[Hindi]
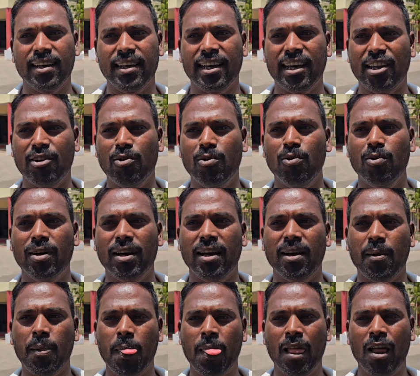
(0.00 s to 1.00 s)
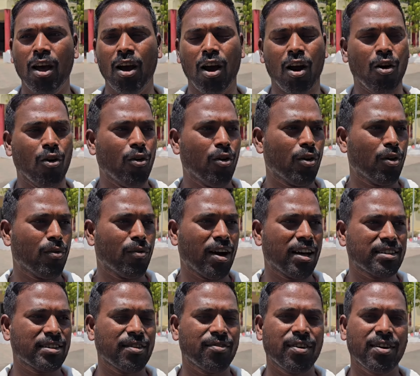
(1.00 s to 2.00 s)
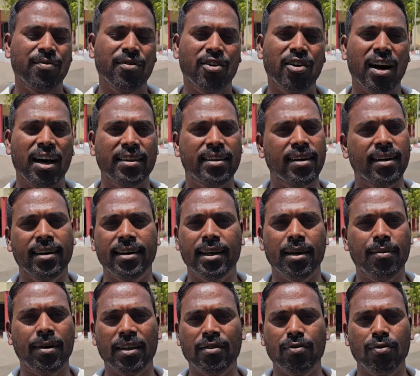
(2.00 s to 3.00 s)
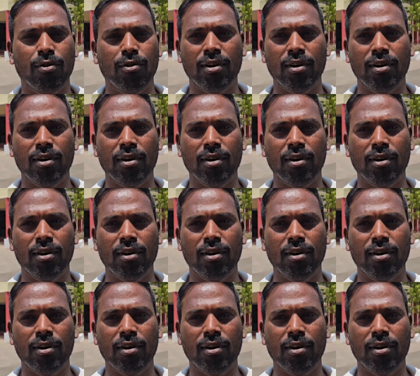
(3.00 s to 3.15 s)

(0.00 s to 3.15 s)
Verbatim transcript: गई है अन्नू के और वहाँ से फिर मेरे को आधे घंटे बाद